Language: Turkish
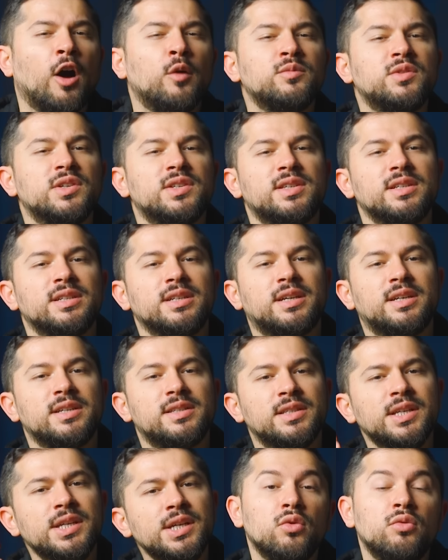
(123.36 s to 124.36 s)
Amcasının
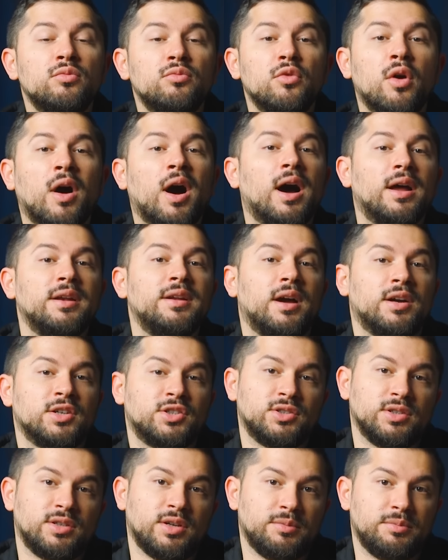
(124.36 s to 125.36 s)
kızı Ümmü Hani
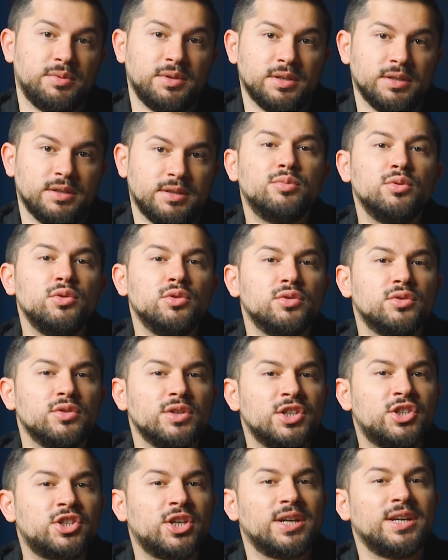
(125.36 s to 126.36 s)
açtı kapıyı. Buyur
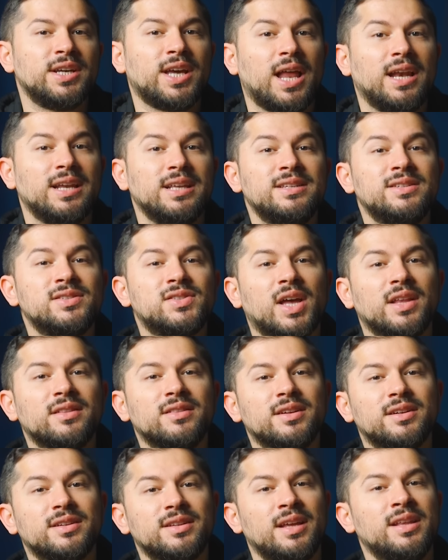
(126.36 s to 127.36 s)
içeri gel
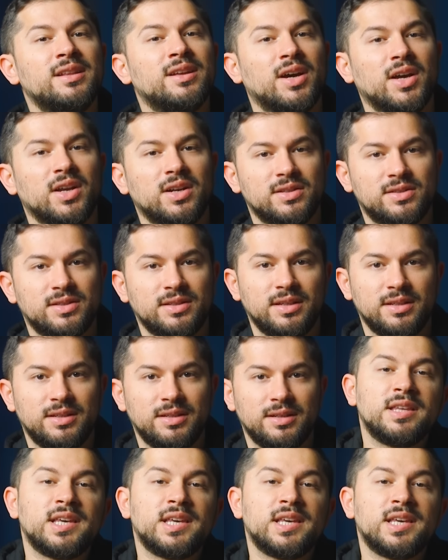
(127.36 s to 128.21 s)
insanların en hayırlısı dedi.